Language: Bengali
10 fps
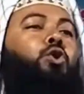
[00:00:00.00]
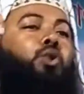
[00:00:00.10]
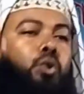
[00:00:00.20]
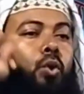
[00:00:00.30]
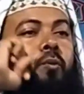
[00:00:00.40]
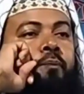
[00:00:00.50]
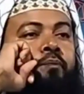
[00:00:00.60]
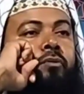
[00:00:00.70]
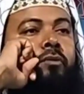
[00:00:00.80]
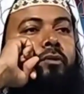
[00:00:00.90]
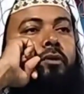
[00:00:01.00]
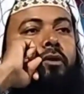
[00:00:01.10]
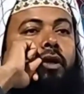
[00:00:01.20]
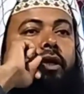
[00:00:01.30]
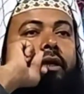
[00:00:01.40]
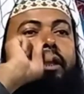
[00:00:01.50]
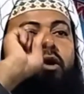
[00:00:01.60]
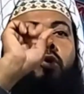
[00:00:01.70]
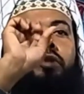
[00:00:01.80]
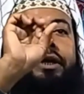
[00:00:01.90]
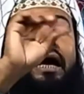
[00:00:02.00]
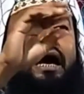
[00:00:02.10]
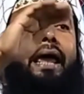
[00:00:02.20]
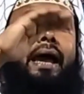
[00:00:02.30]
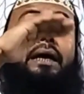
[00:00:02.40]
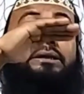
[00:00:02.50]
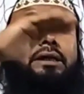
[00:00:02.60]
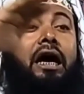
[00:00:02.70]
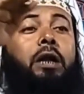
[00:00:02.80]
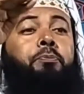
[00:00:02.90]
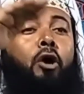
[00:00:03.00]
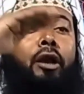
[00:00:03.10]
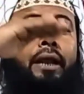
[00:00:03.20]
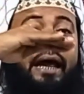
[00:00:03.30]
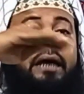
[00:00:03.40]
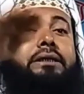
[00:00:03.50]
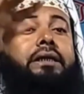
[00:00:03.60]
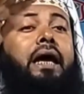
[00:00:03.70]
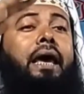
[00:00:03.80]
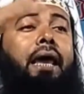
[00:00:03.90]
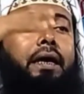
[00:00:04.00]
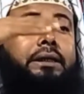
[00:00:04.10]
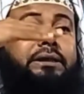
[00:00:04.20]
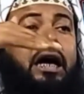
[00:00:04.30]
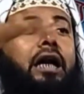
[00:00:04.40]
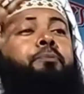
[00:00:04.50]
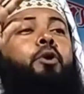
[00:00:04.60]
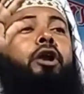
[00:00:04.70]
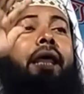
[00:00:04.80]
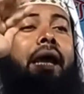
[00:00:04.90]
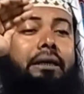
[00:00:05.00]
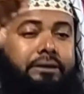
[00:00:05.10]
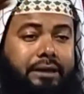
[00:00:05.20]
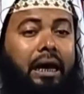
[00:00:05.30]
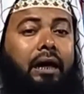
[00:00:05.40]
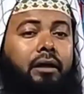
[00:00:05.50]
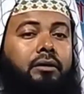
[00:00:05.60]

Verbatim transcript: পর্যন্ত ইহুদিরা একটার পর একটা একটার পর একটা